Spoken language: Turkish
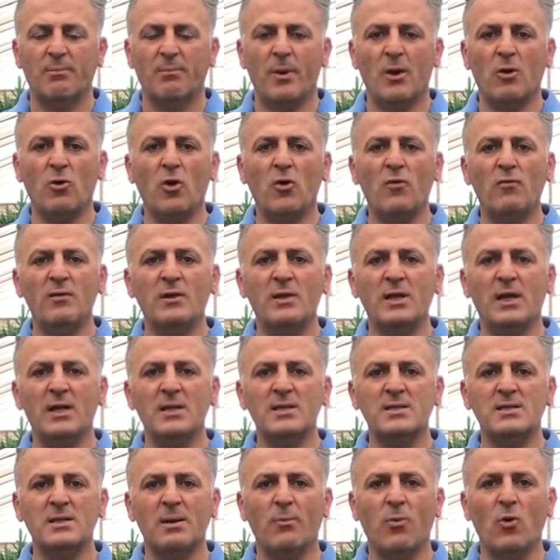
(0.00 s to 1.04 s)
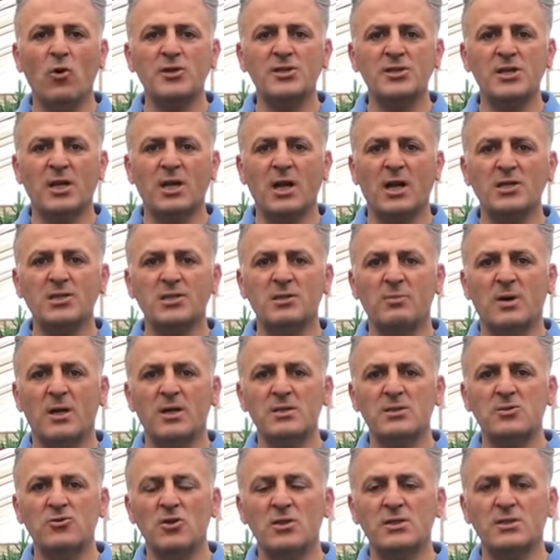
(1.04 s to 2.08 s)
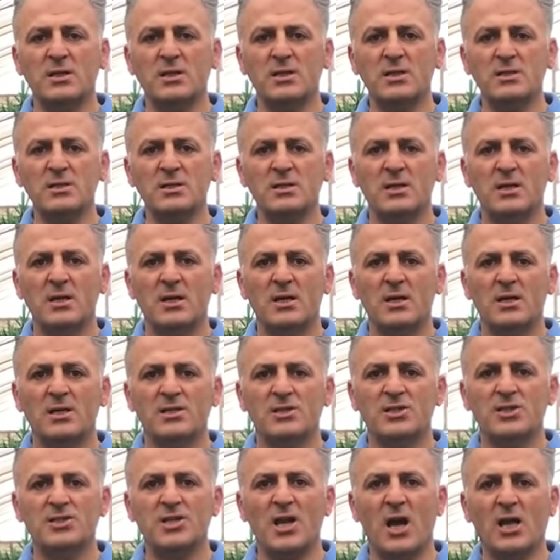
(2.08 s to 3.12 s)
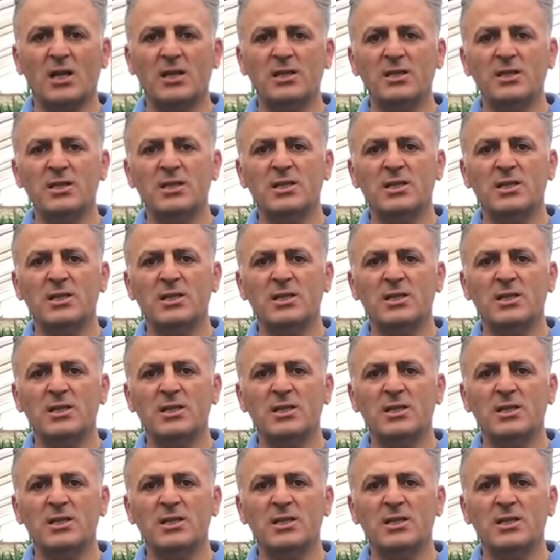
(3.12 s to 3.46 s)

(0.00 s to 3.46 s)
Begonvillerinize bol çiçek açtırmak istiyorsanız sıcaklığın